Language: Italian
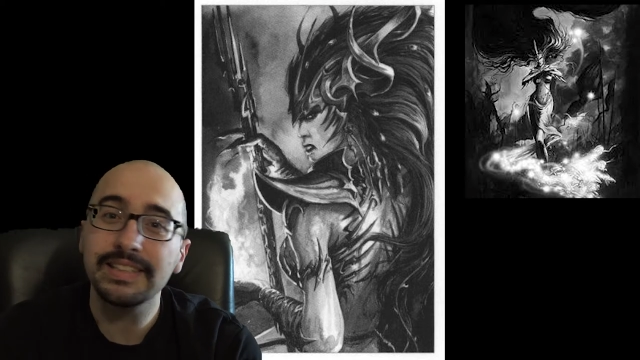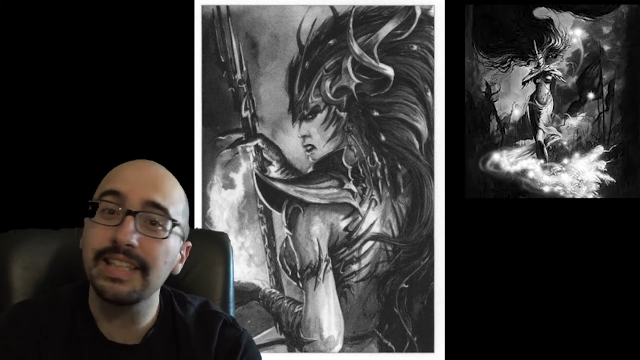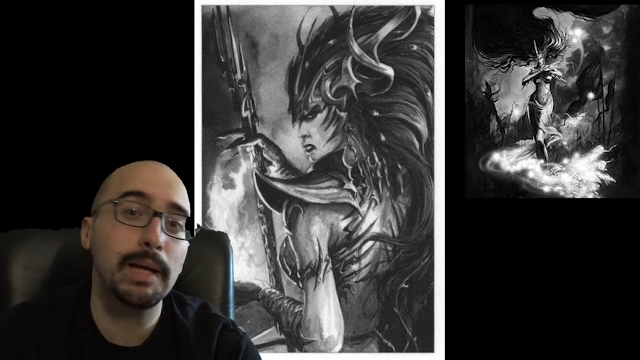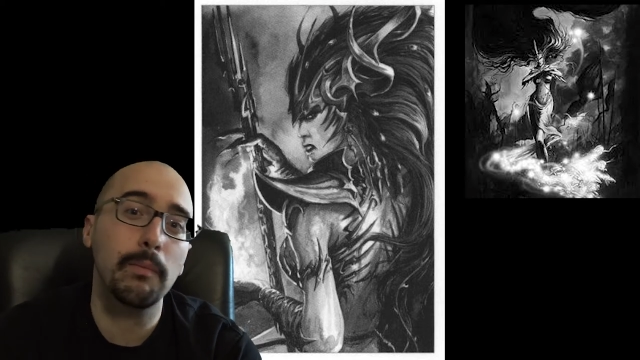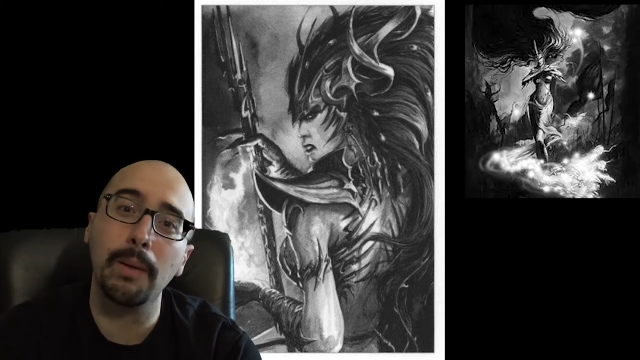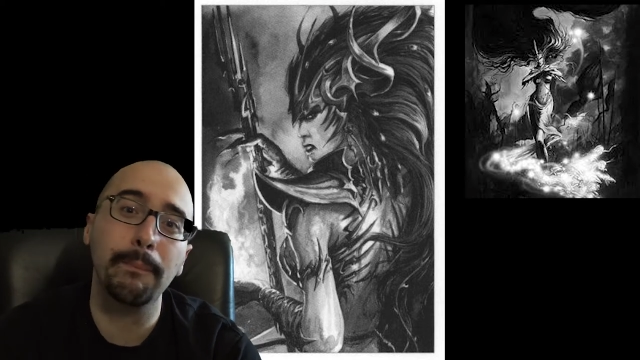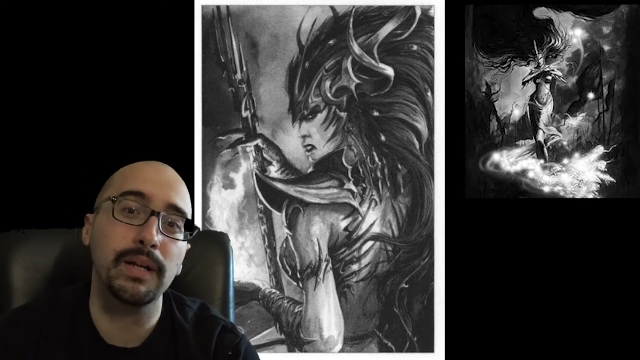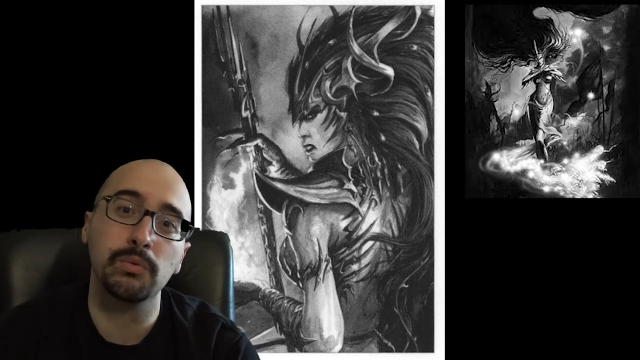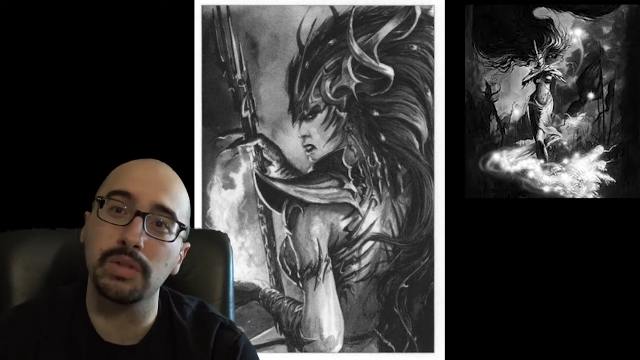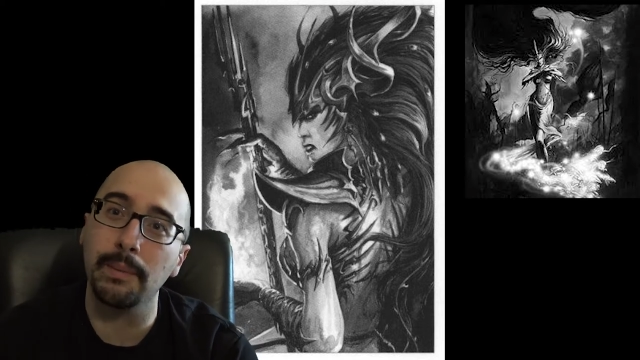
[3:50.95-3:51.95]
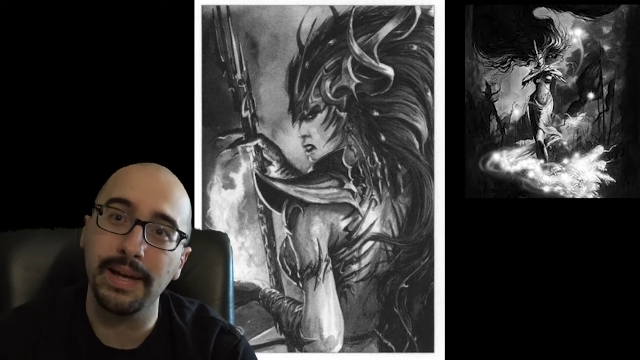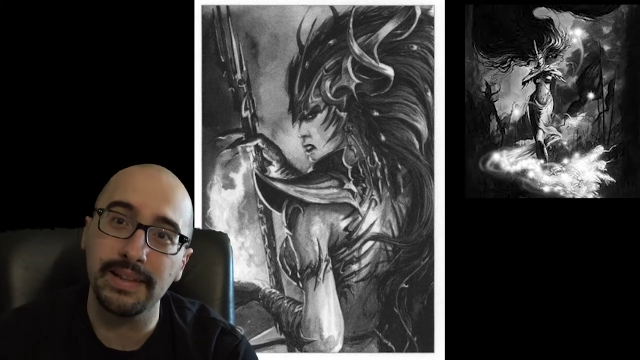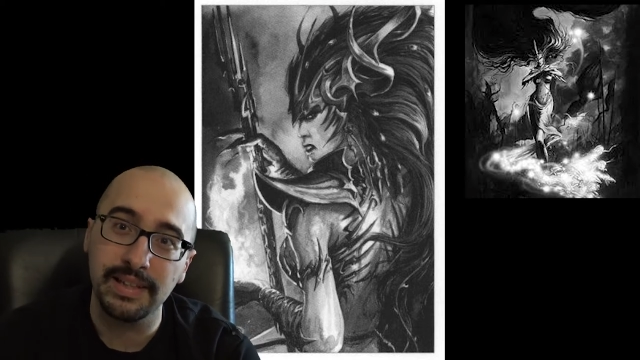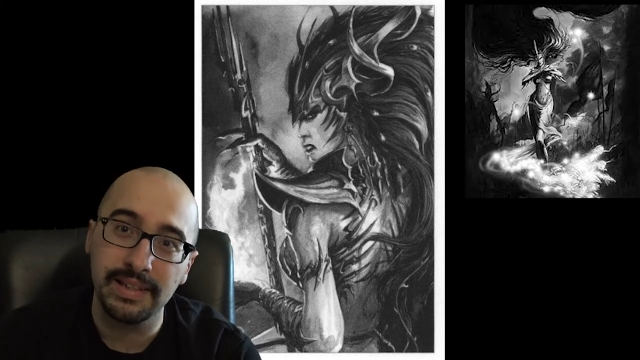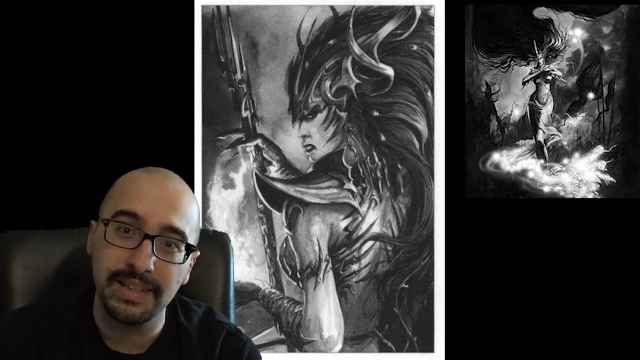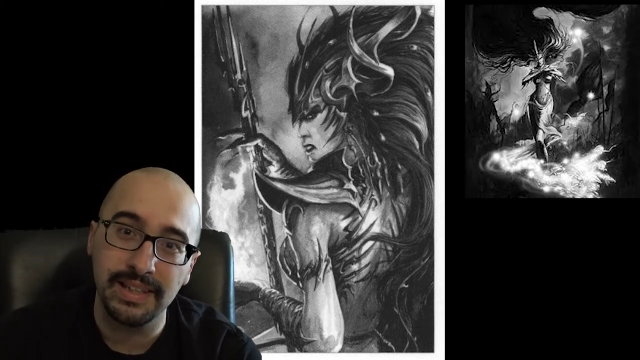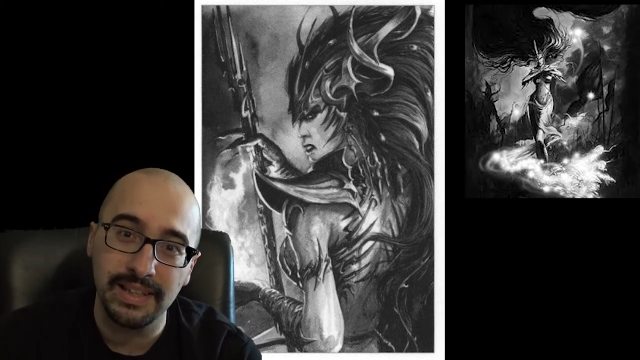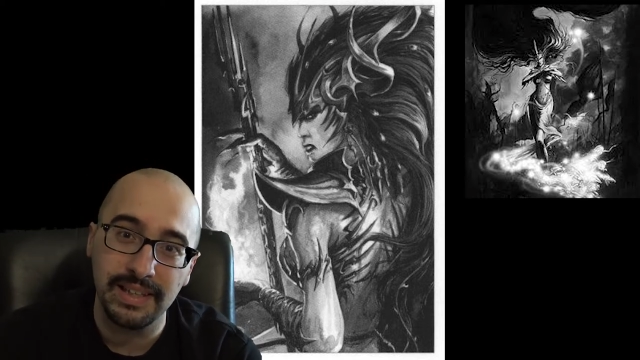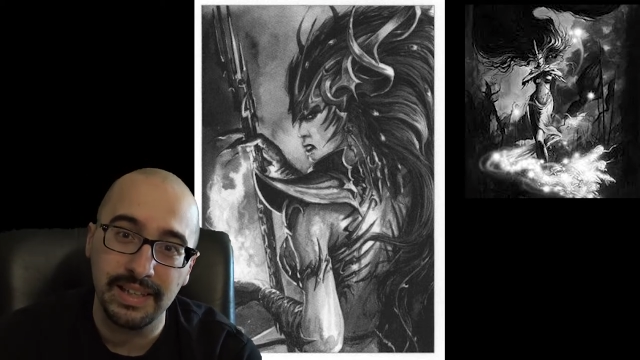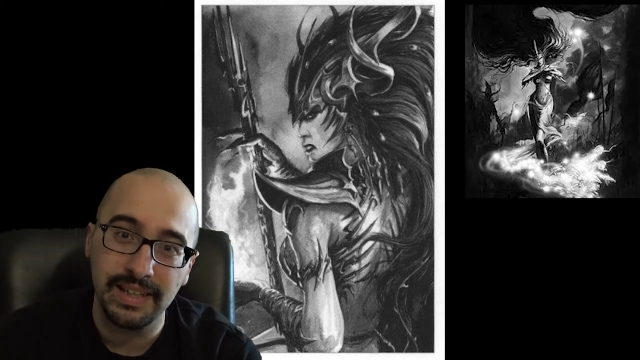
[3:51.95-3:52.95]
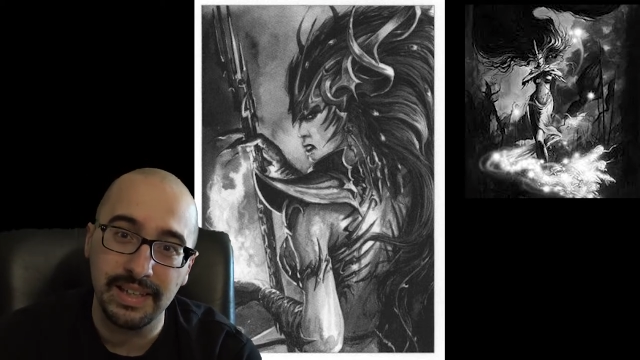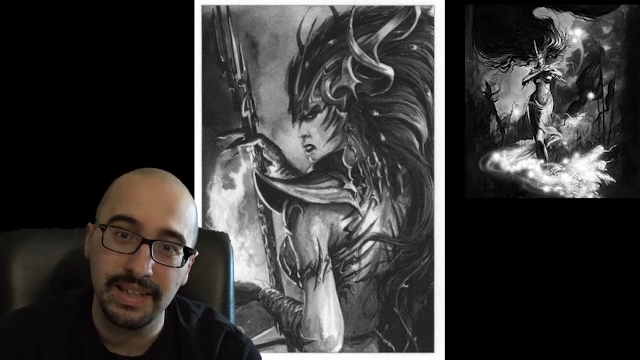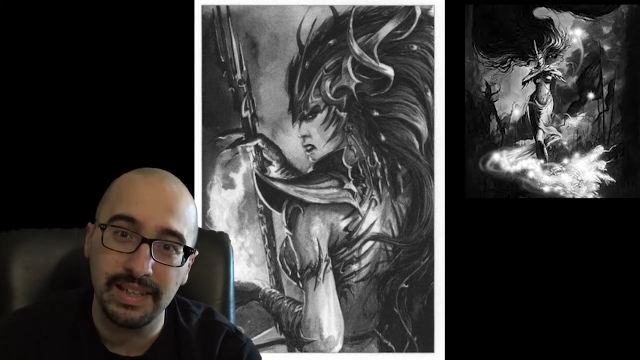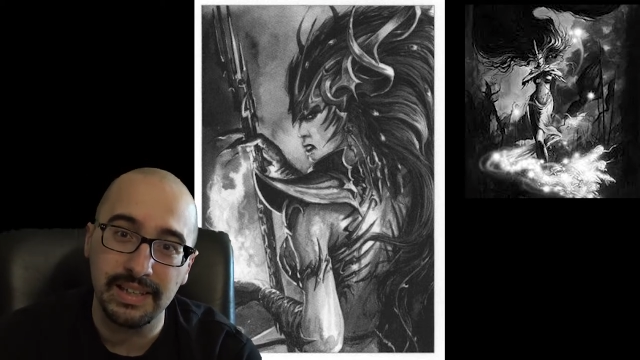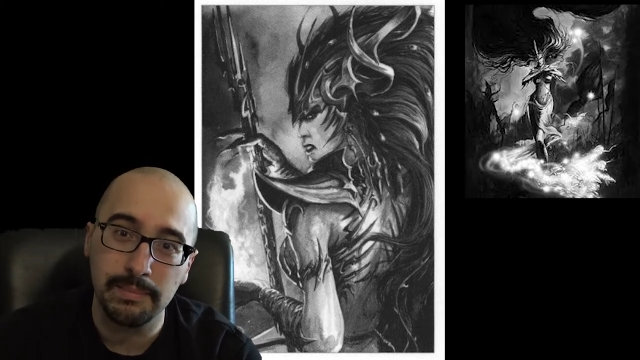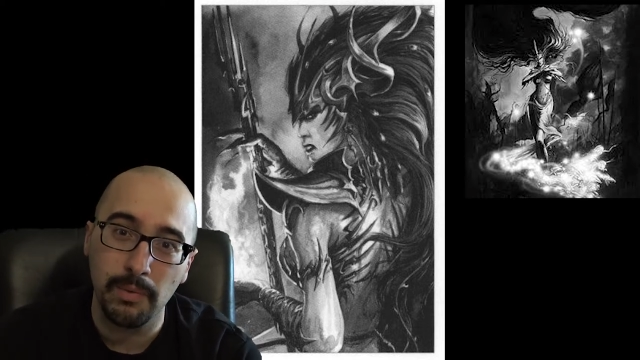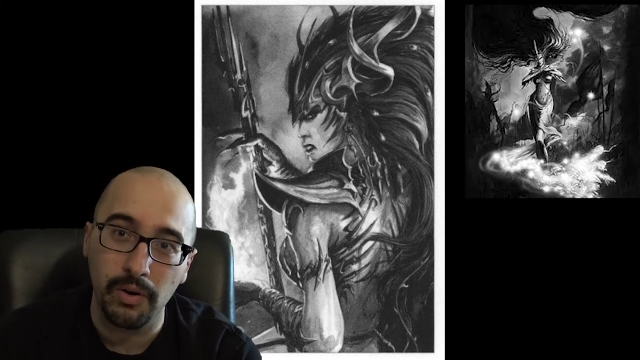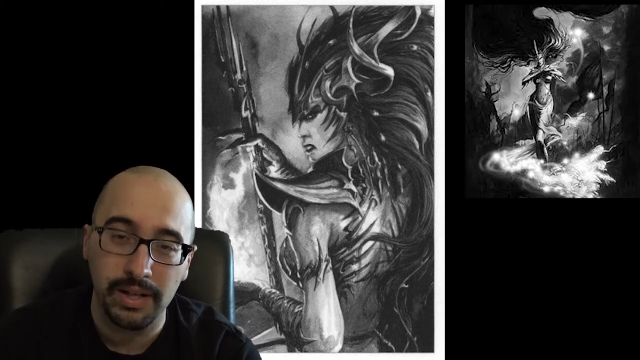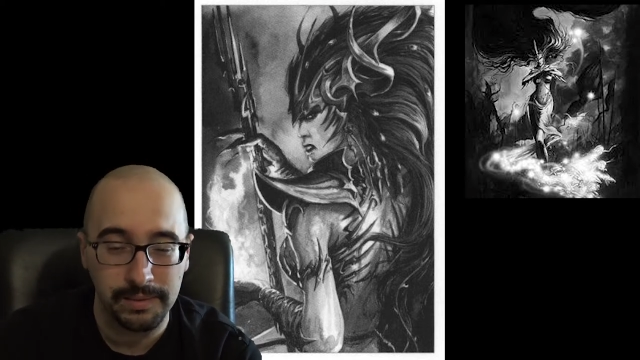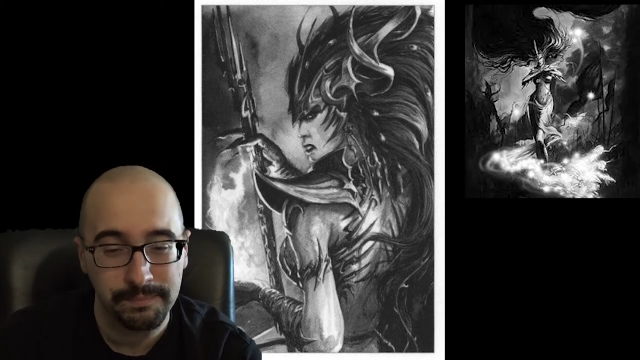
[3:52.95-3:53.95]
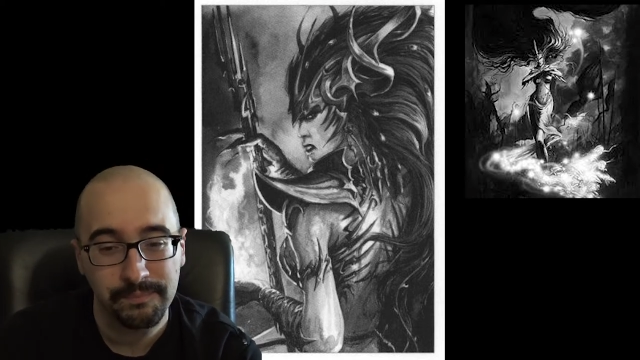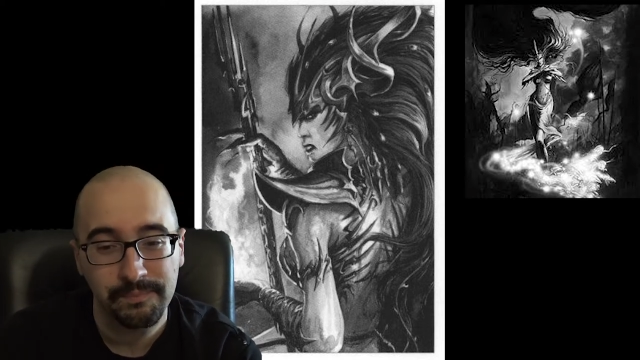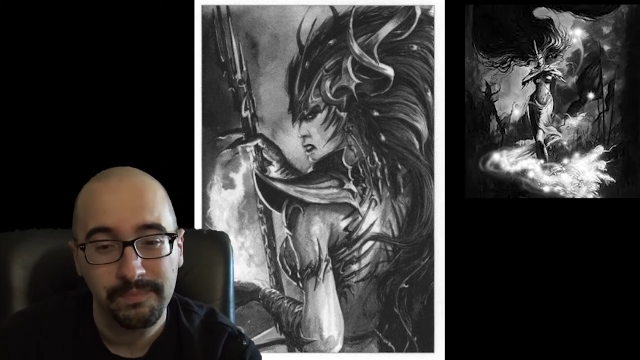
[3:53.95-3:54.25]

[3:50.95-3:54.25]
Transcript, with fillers: si innamora perdutamente di, di Morati.